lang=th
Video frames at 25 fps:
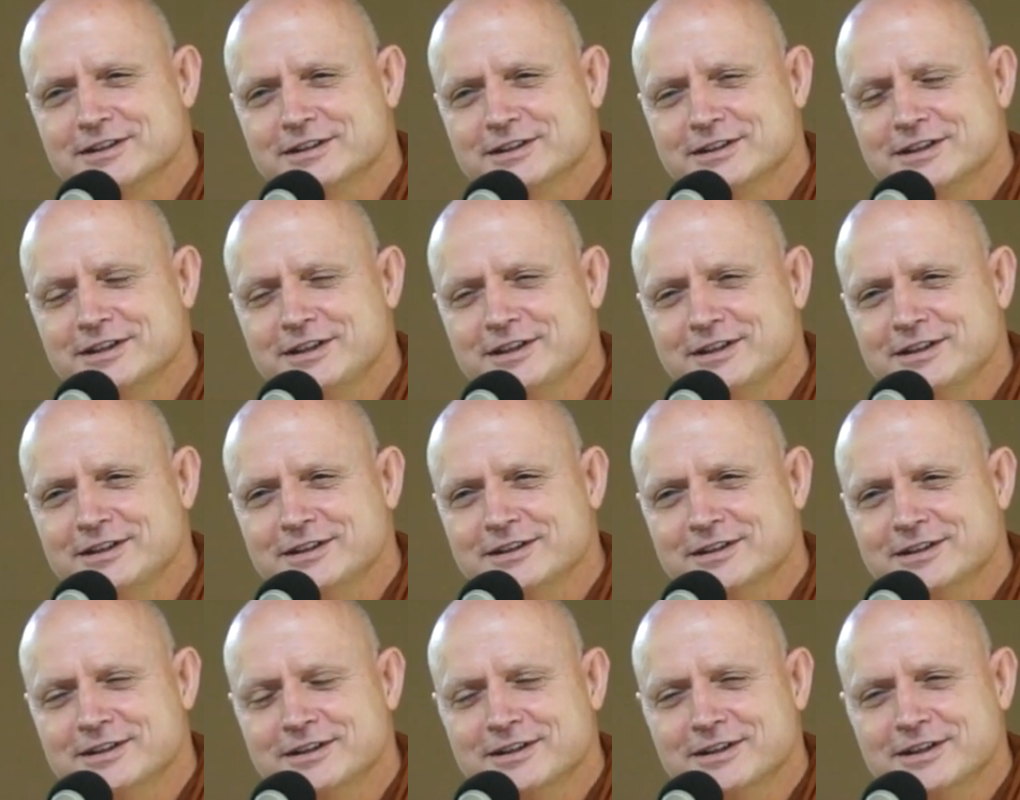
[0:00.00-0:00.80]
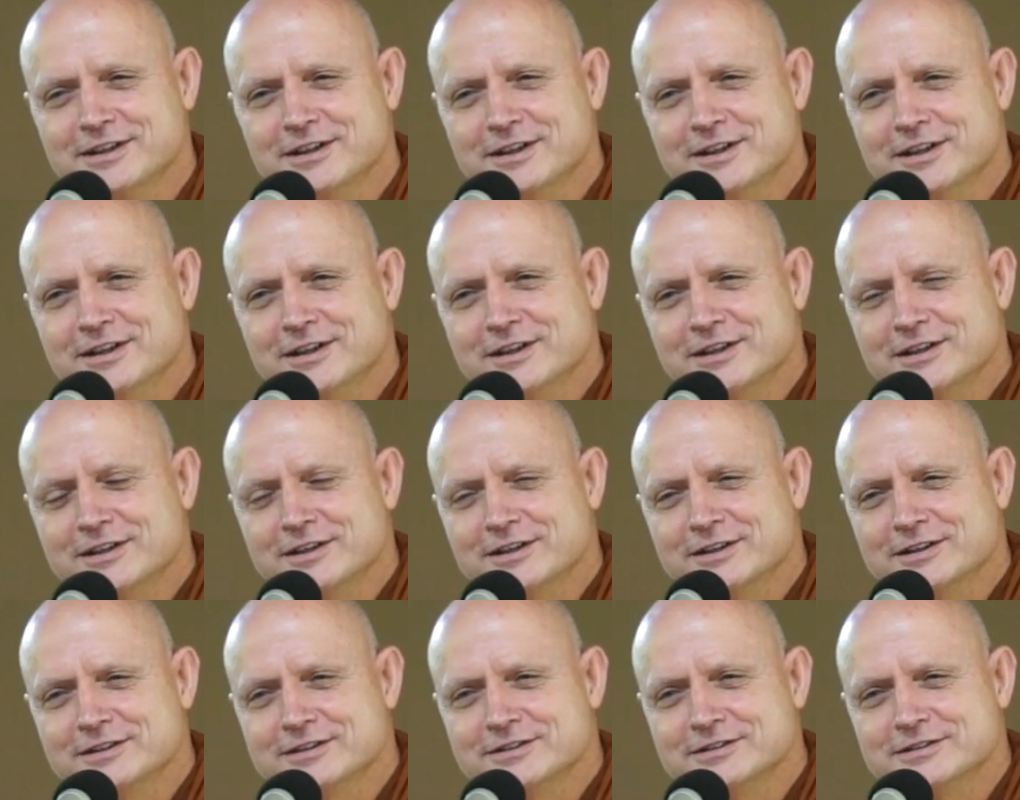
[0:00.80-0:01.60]
ทีนี้
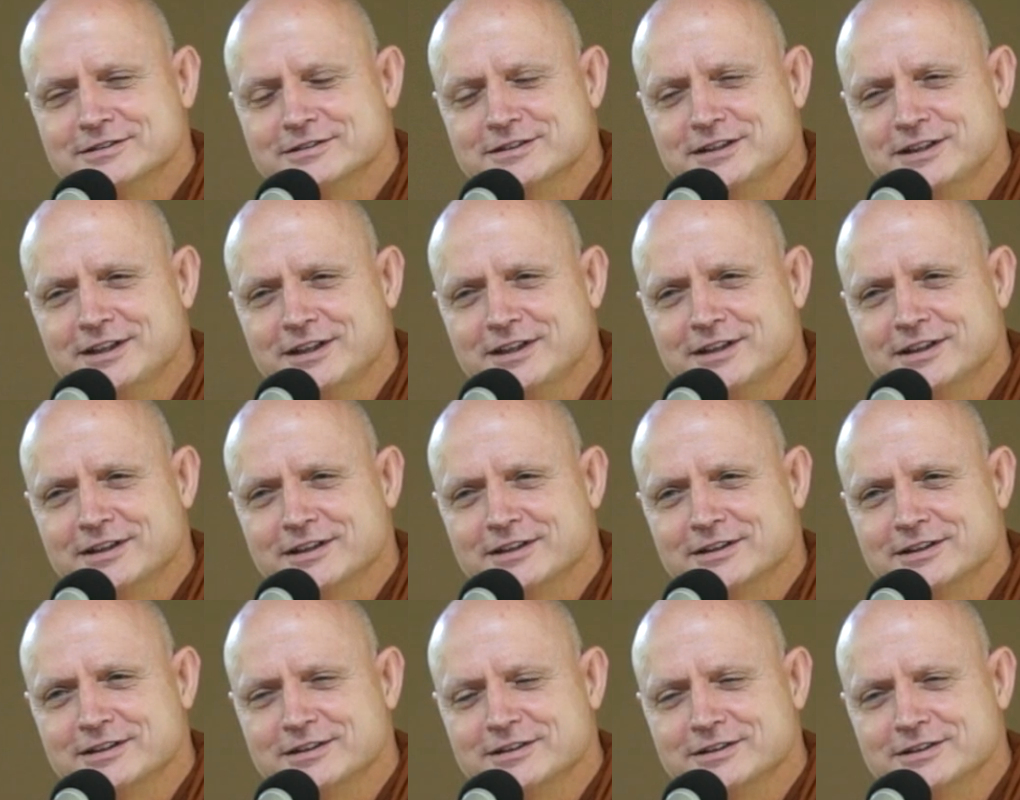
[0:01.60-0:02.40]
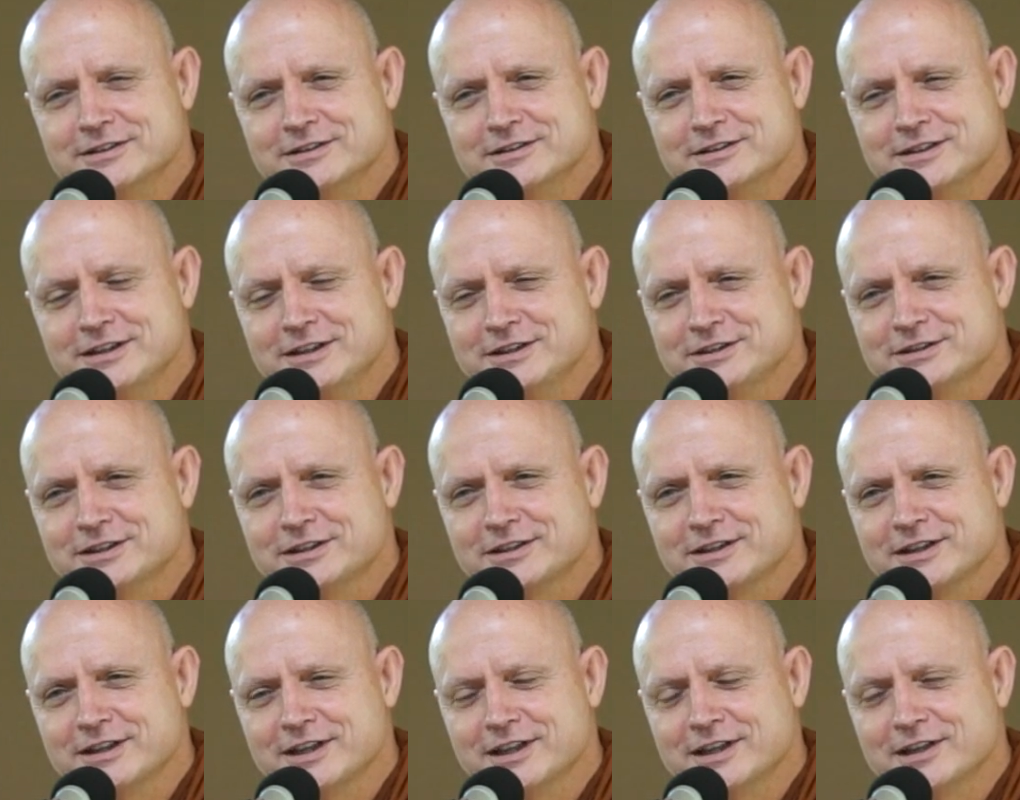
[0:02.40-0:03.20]
ที่ ที่สัง
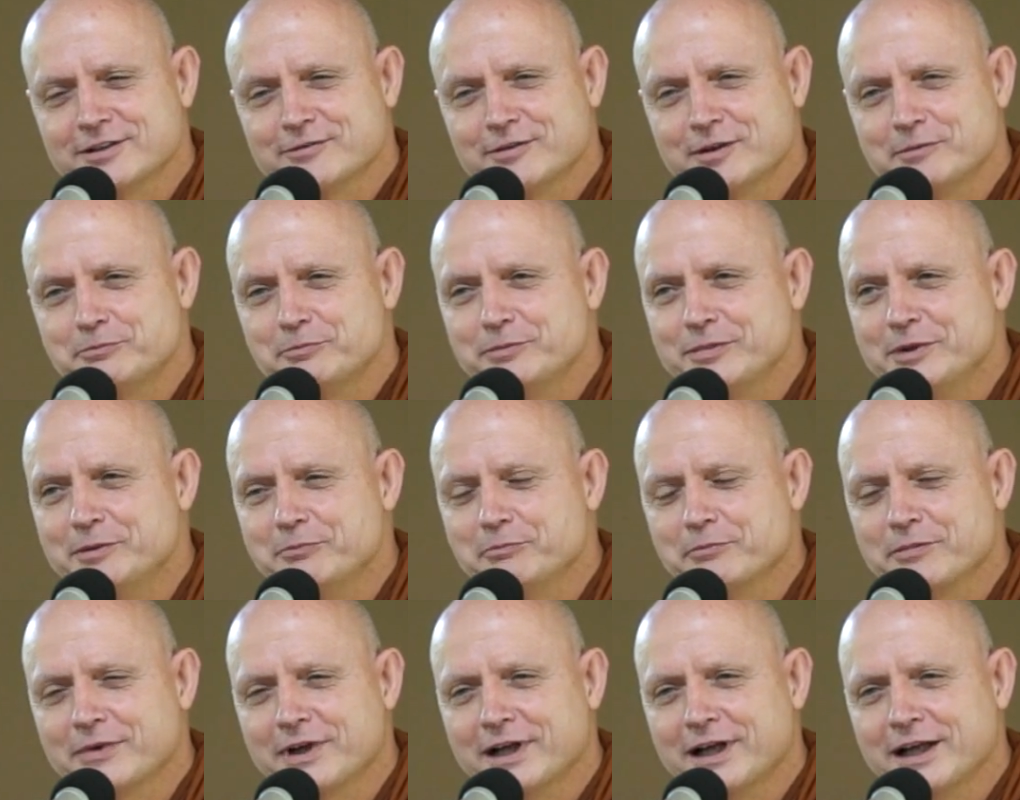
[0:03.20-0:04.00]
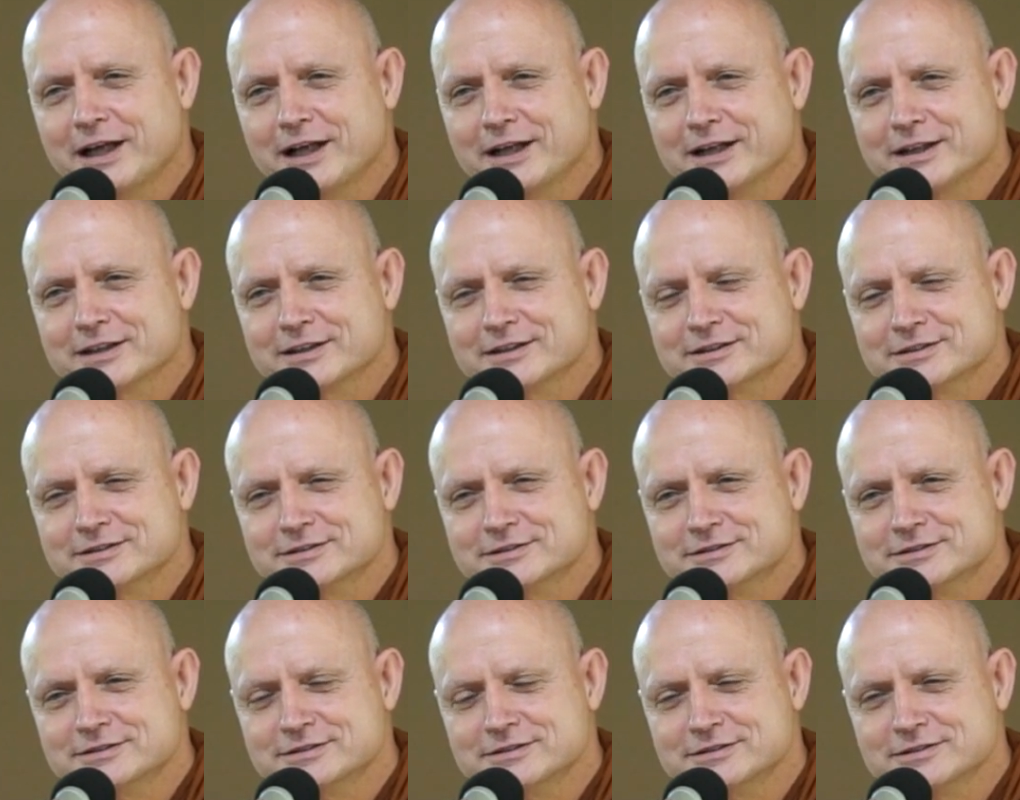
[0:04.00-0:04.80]
เกตความเปลี่ยนแปลง
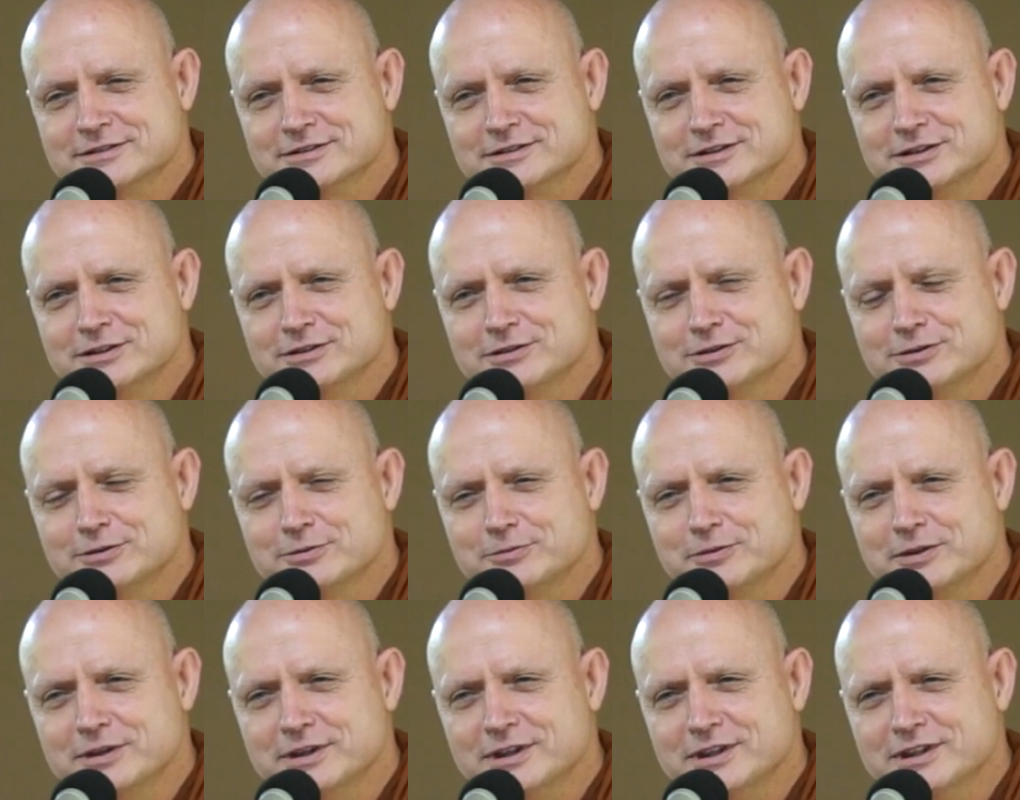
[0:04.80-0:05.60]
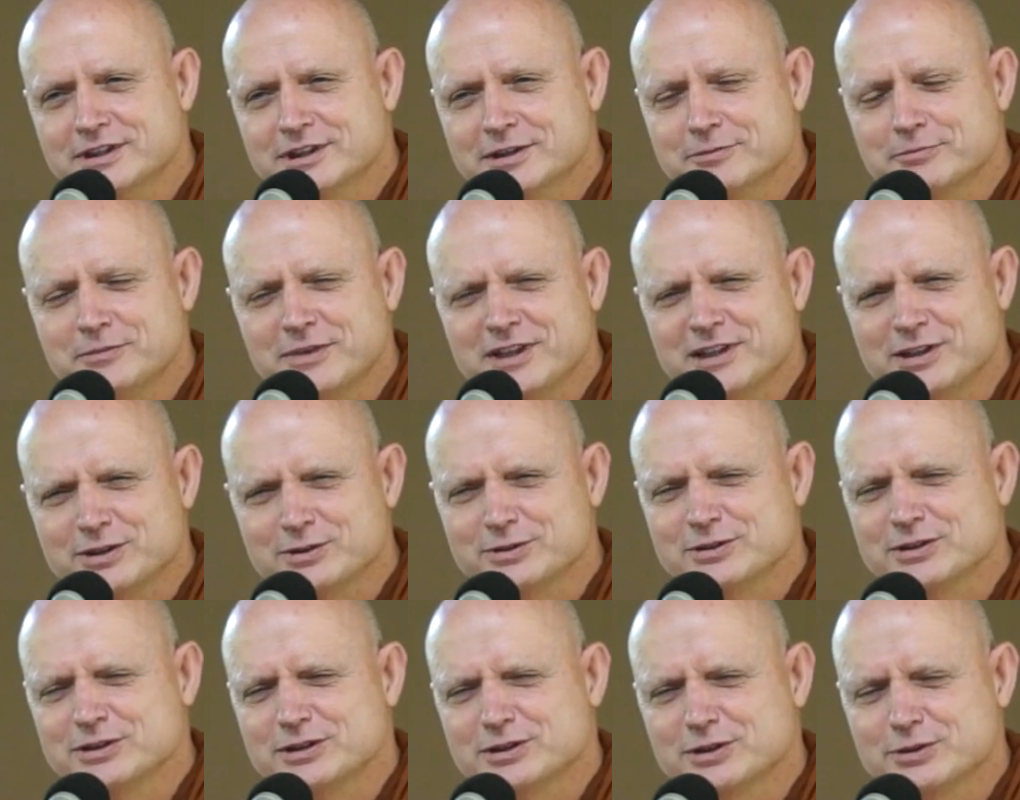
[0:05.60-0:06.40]
คือทุกวันนี้ทำไให้ค
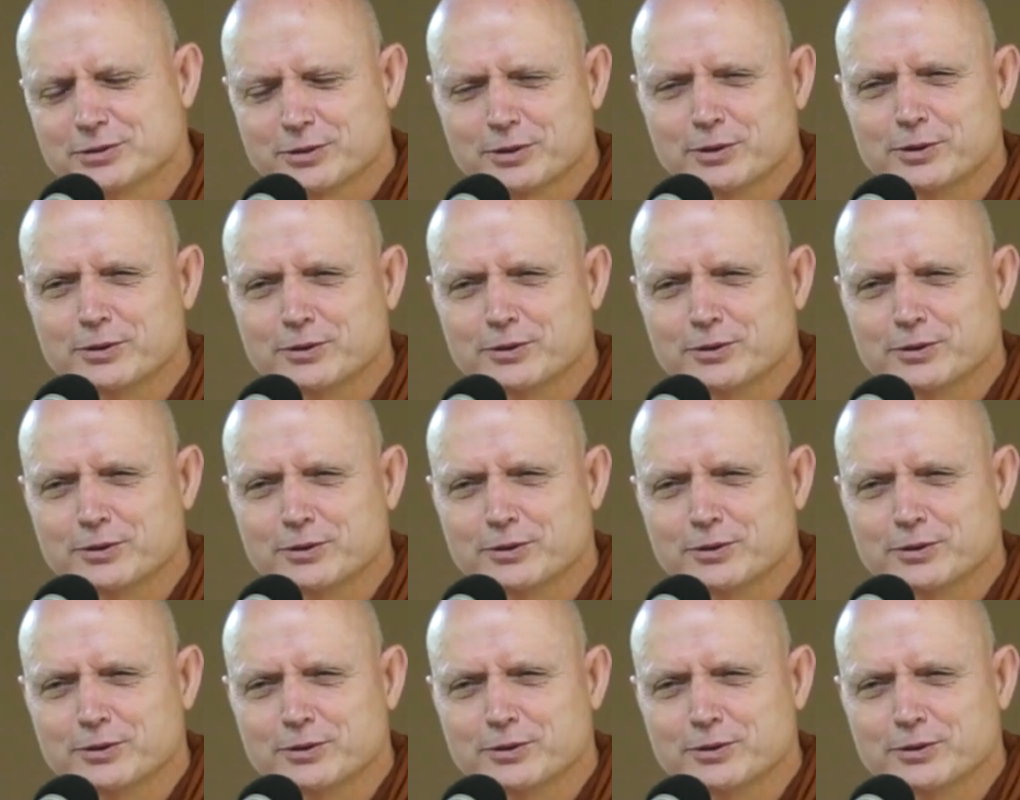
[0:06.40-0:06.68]
นโกร